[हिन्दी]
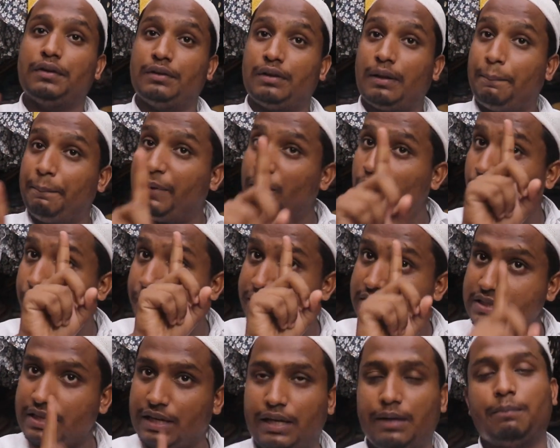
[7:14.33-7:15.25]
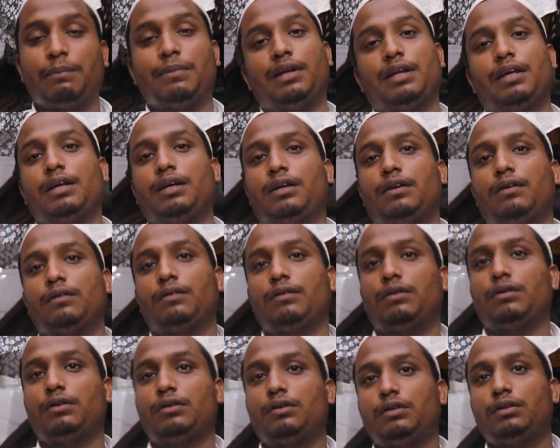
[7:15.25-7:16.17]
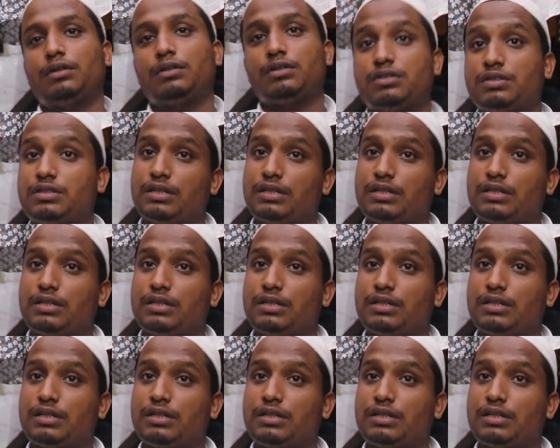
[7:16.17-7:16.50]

नब्बे रुपए से ही मिलेगी सस्ती वो भी